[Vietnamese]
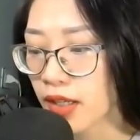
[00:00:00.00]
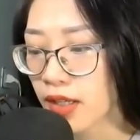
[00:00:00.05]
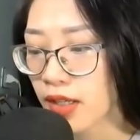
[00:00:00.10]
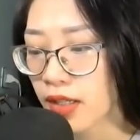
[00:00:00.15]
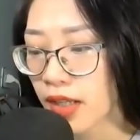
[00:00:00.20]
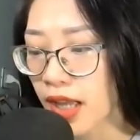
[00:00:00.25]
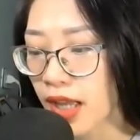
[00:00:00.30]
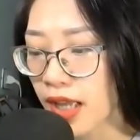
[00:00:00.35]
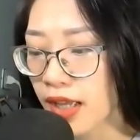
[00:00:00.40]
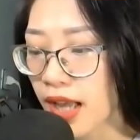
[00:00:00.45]

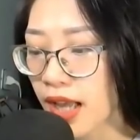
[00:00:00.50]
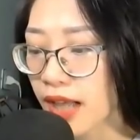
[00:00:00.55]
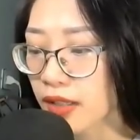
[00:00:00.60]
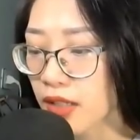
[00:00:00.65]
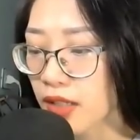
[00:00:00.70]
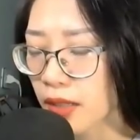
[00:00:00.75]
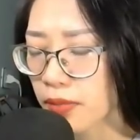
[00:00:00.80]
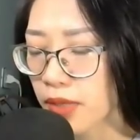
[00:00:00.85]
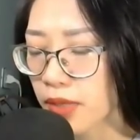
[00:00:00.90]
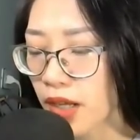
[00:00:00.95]
Nghe
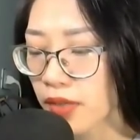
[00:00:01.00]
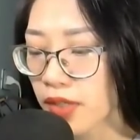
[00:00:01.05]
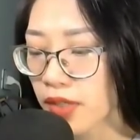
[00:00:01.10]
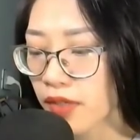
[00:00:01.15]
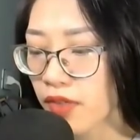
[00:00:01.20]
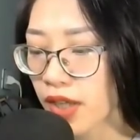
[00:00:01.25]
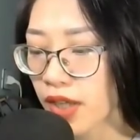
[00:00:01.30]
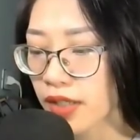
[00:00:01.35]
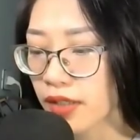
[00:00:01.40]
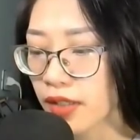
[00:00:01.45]
hàng lập nói
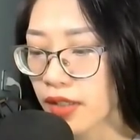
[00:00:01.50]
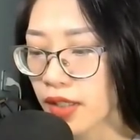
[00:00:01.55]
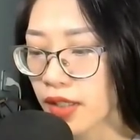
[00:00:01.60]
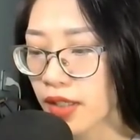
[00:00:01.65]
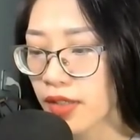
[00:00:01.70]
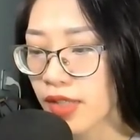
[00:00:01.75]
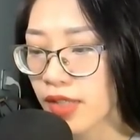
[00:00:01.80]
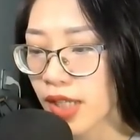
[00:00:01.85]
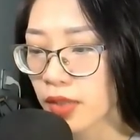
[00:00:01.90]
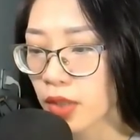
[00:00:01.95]
như vậy,
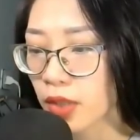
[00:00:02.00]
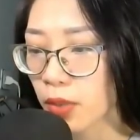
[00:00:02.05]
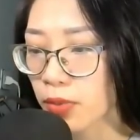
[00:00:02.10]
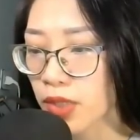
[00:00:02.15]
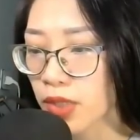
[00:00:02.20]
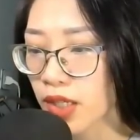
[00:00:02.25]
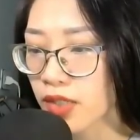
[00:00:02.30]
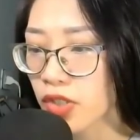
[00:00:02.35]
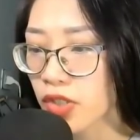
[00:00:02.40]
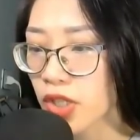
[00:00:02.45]
dị tộc
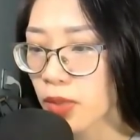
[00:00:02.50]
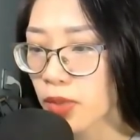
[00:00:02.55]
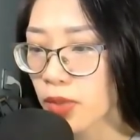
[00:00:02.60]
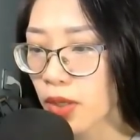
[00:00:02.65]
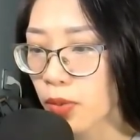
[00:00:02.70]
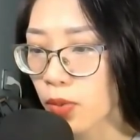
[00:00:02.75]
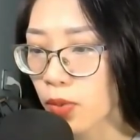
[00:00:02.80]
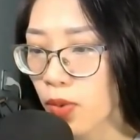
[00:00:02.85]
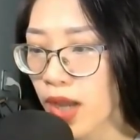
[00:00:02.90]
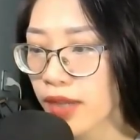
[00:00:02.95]
nhân trong
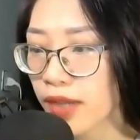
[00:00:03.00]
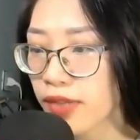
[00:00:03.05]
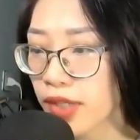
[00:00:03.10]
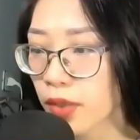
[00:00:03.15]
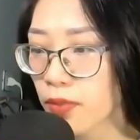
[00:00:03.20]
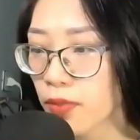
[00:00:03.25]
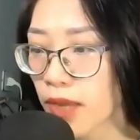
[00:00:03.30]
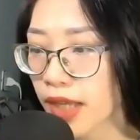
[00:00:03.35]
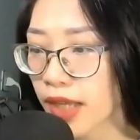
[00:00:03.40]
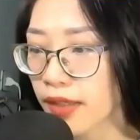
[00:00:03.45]
hồng quang
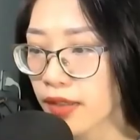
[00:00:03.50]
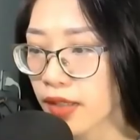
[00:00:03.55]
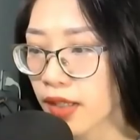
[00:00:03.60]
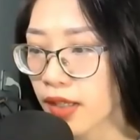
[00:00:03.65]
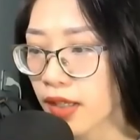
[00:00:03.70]
nhíu mày,